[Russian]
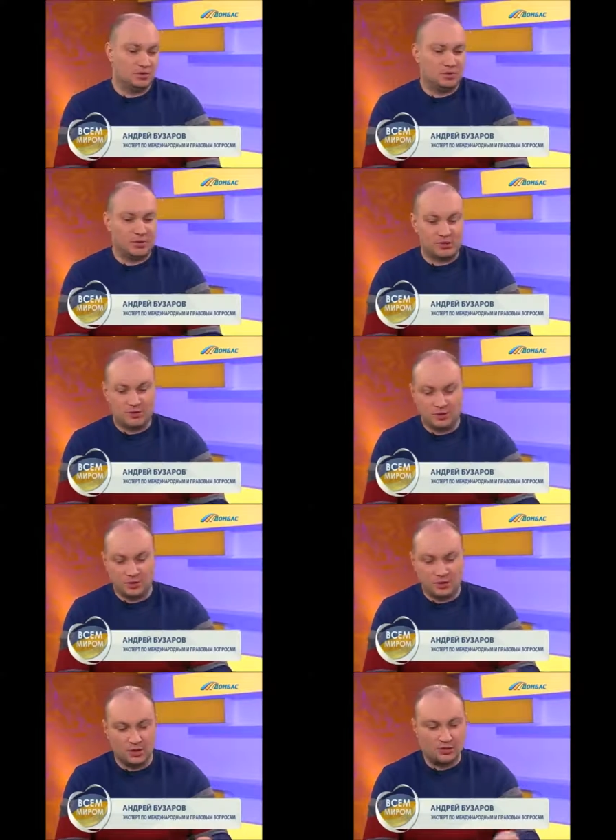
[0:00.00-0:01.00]
все, что
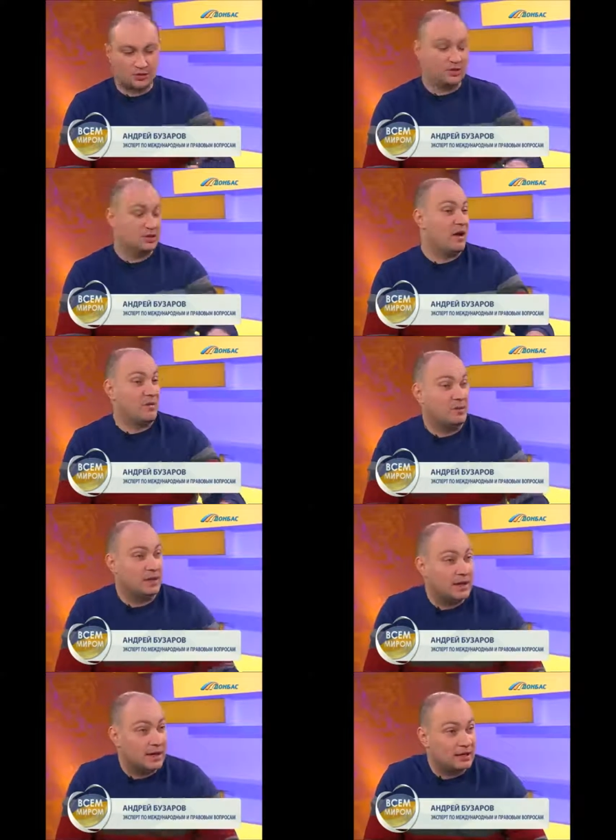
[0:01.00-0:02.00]
происходит с так называемой
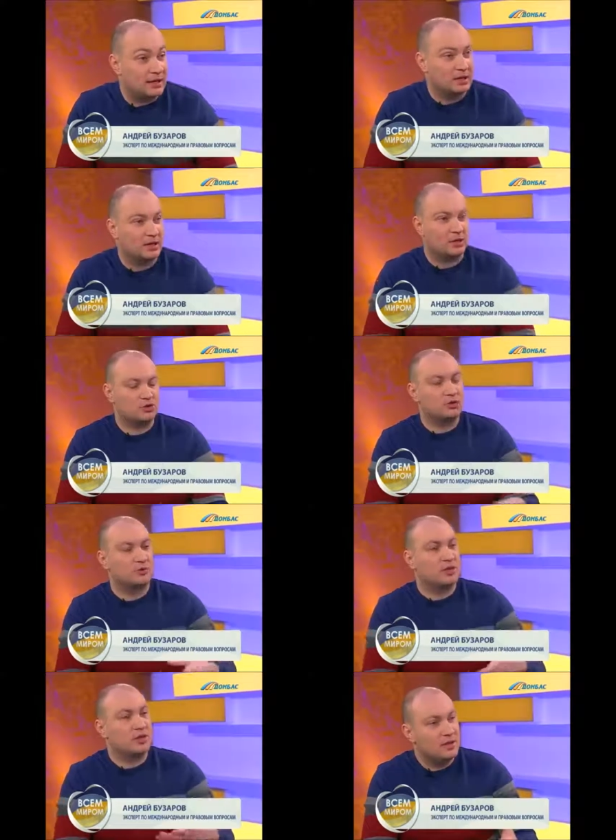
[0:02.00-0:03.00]
блокадой, это хорошо
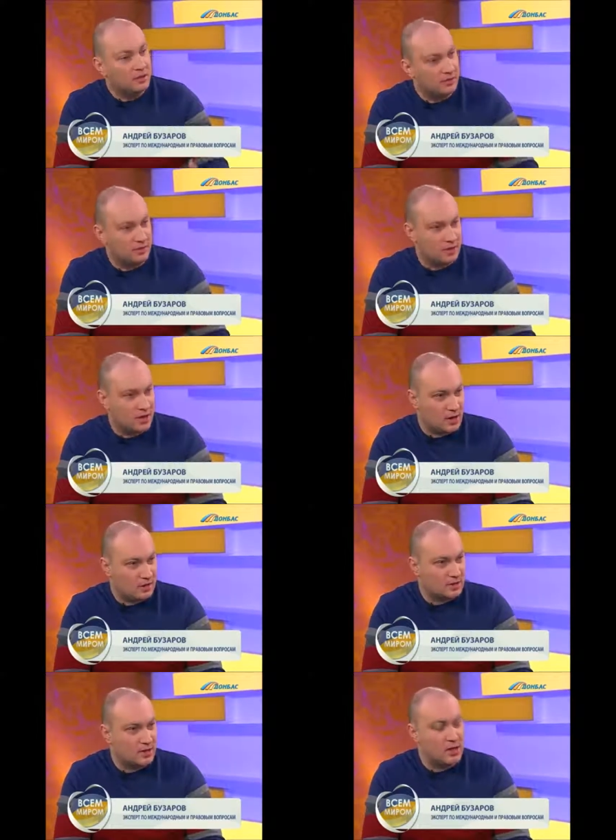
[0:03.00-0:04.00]
спланированная
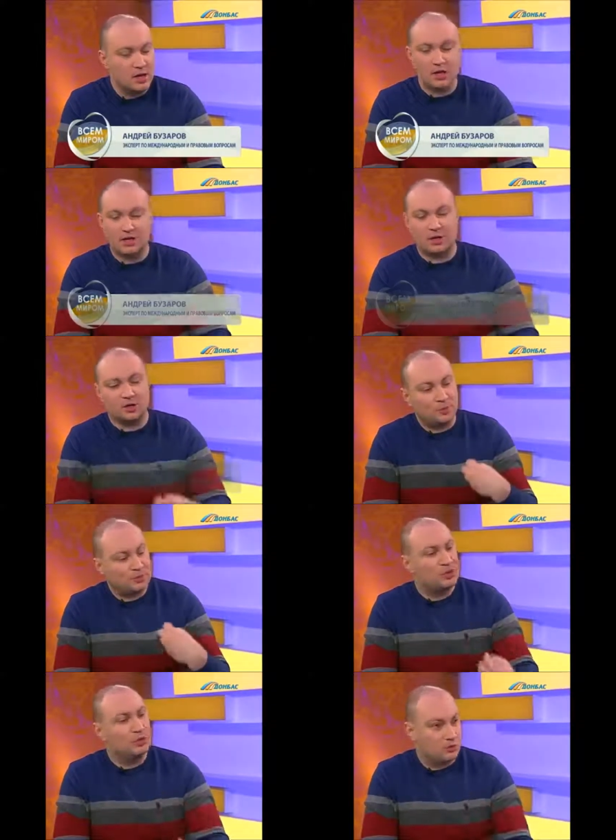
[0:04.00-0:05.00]
акция, хорошо
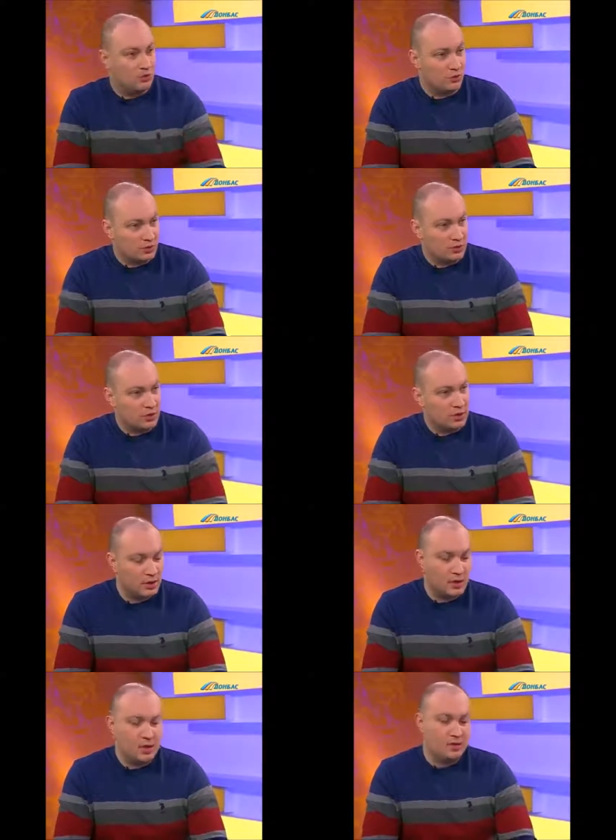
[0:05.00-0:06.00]
подготовленная,
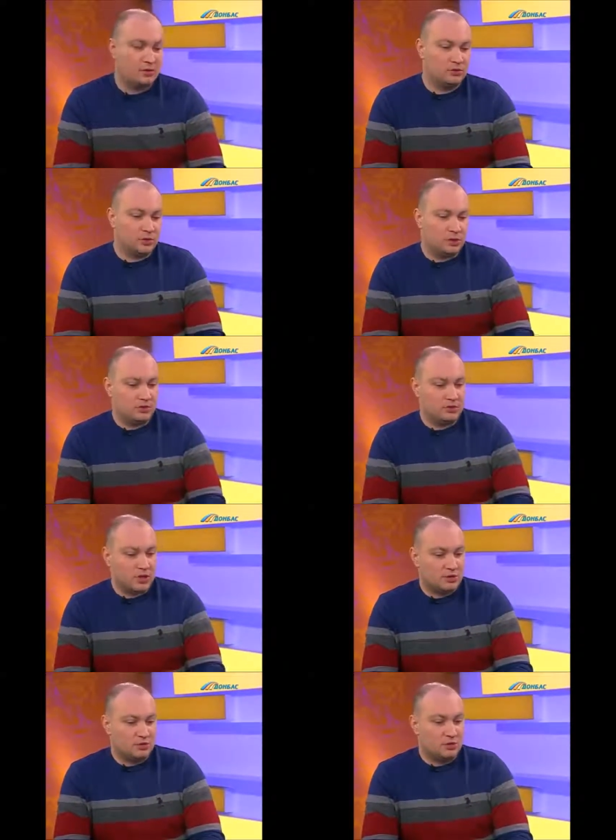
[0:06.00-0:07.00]
в которой
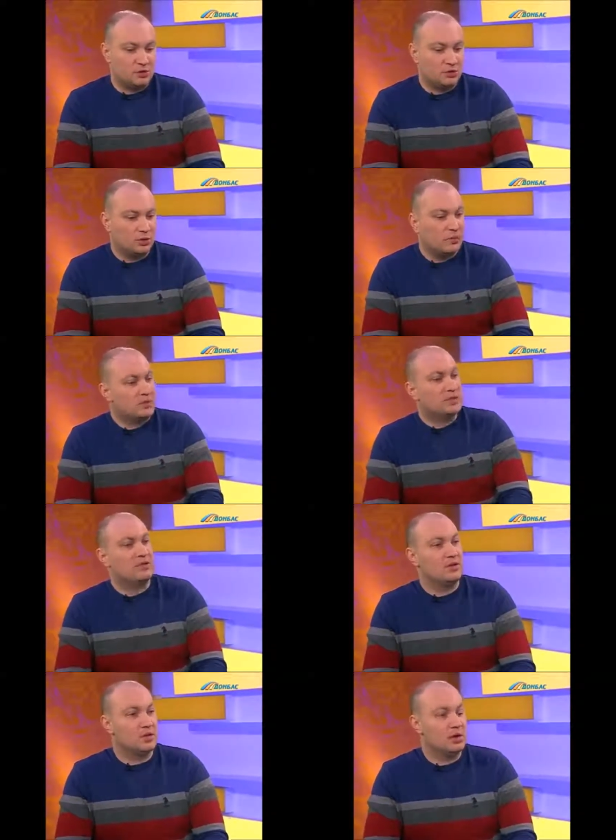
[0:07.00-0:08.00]
участвуют не только
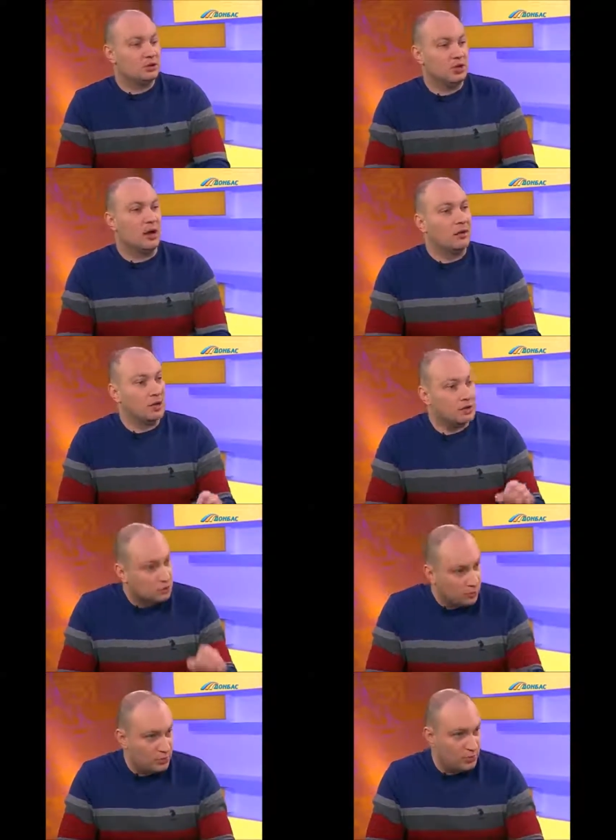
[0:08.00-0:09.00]
представители какой-то
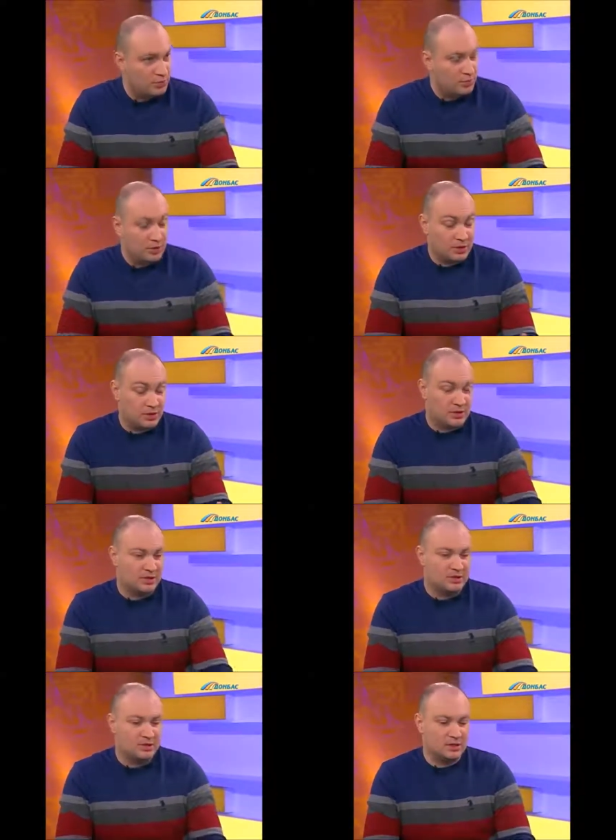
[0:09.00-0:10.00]
одной
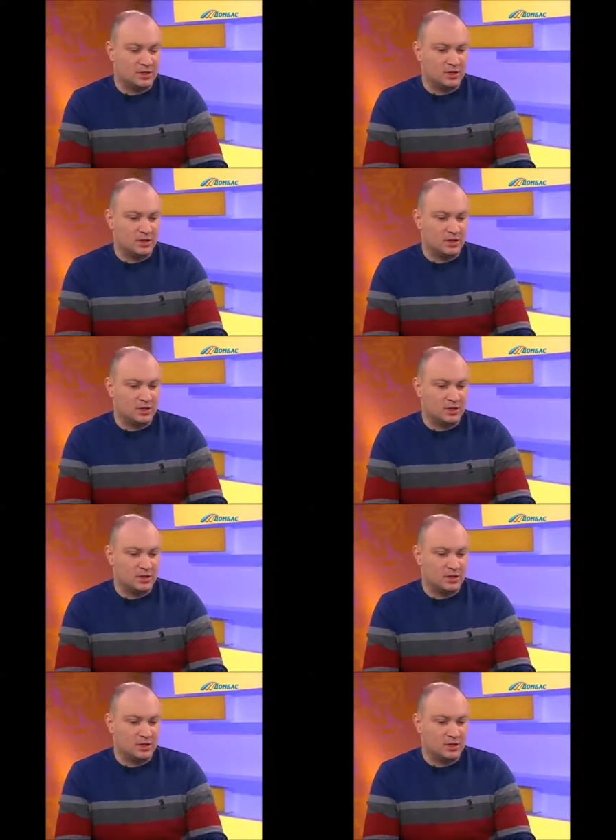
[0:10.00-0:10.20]
политической силы